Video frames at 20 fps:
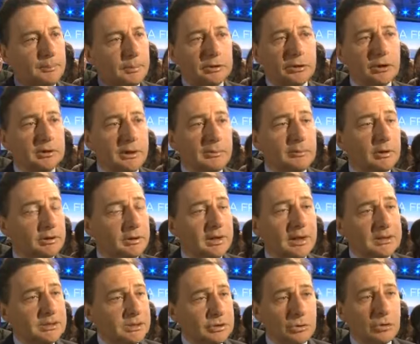pendant des
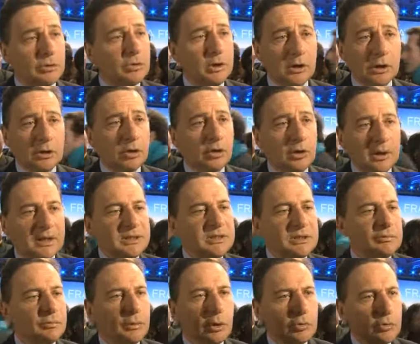mandats qui sont
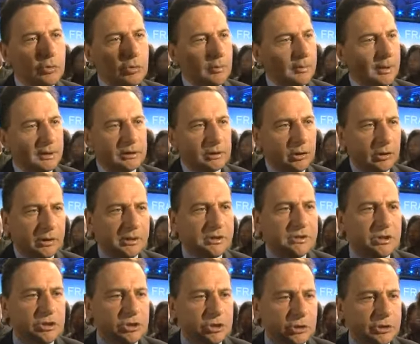relativement courts maintenant,
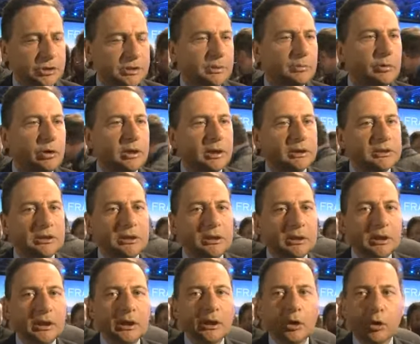exigence démocratique
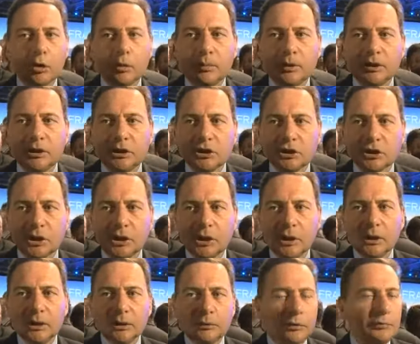oblige,
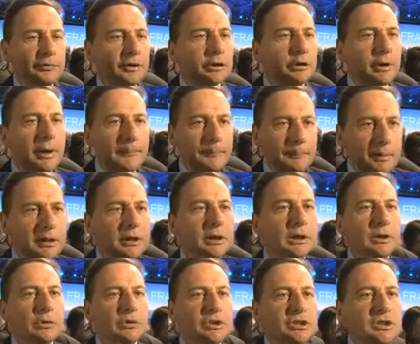il faut faire de la
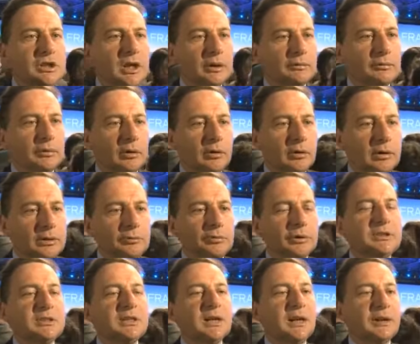pédagogie avant, il
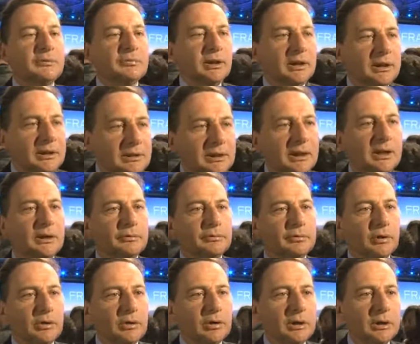faut dire la vérité
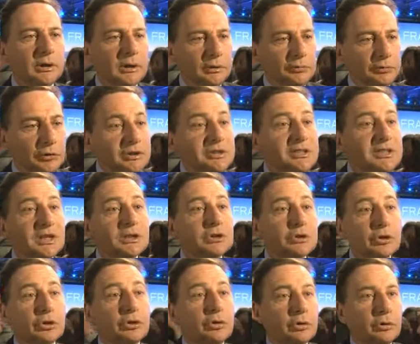avant, il faut dire
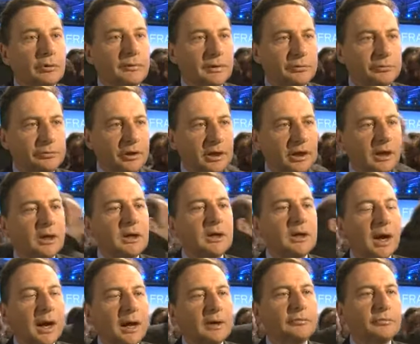ce que l'on va faire
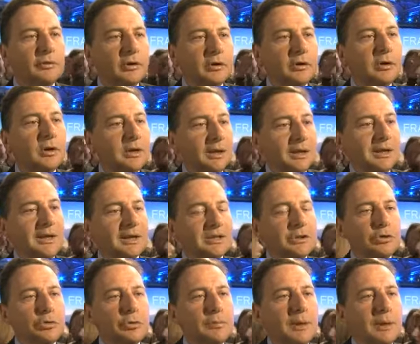avant et
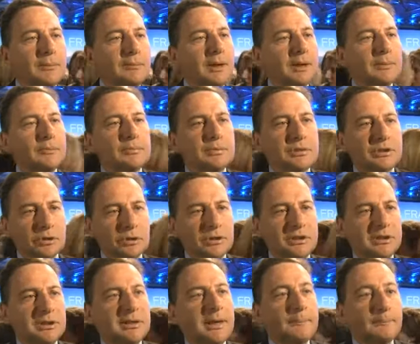assumer même ce
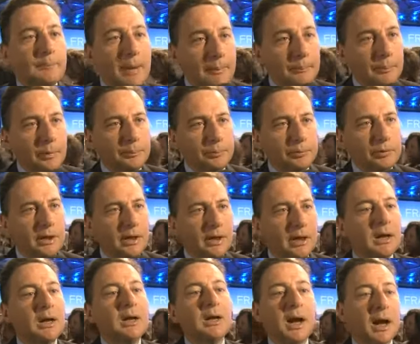qui n'est pas
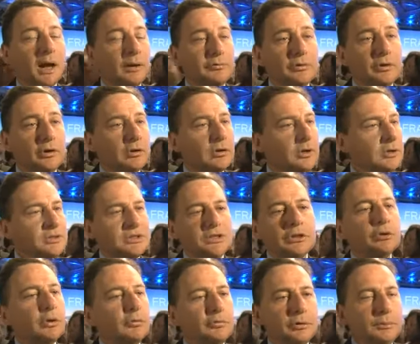populaire avant.
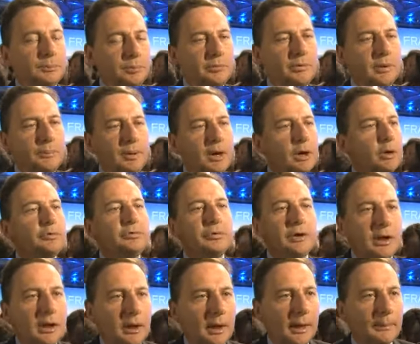Sinon, vous ne pouvez pas le
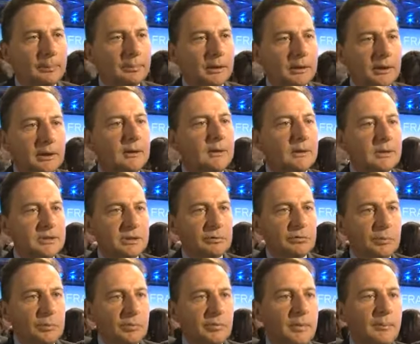faire après, si
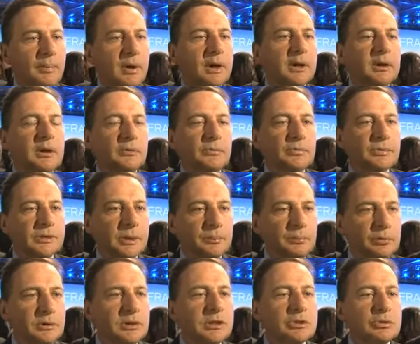vous ne pouvez pas vous
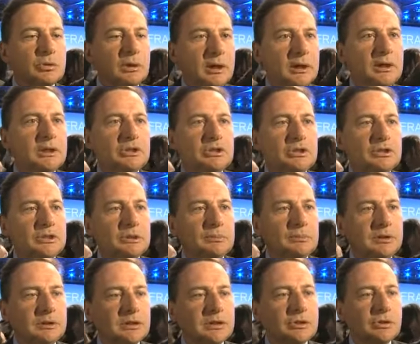appuyer sur la
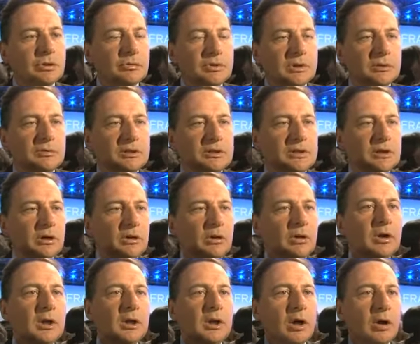légitimité de ce que vous avez dit
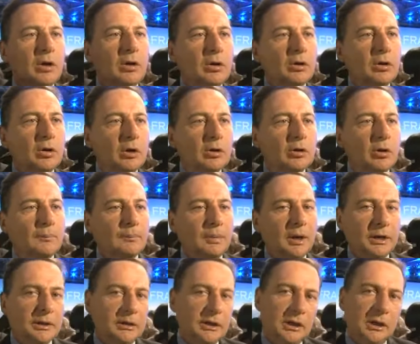en, en
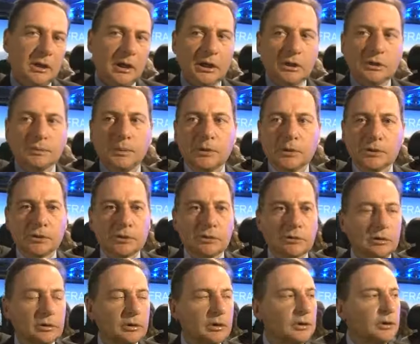campagne. Et je pense
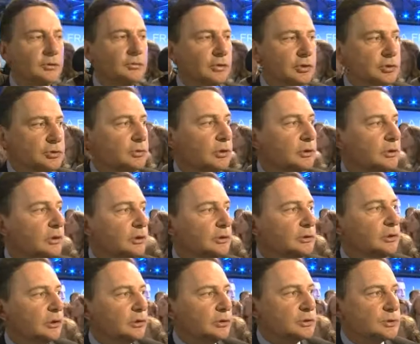que François
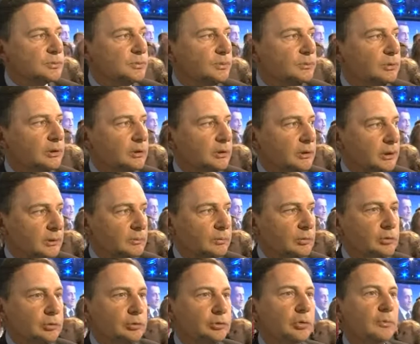Hollande, en ce moment, est
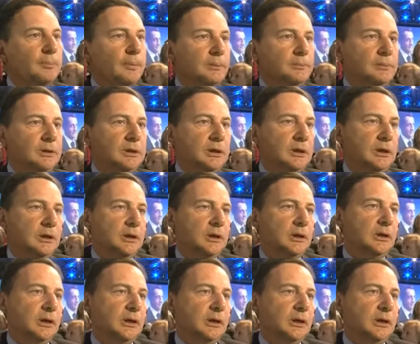beaucoup trop habile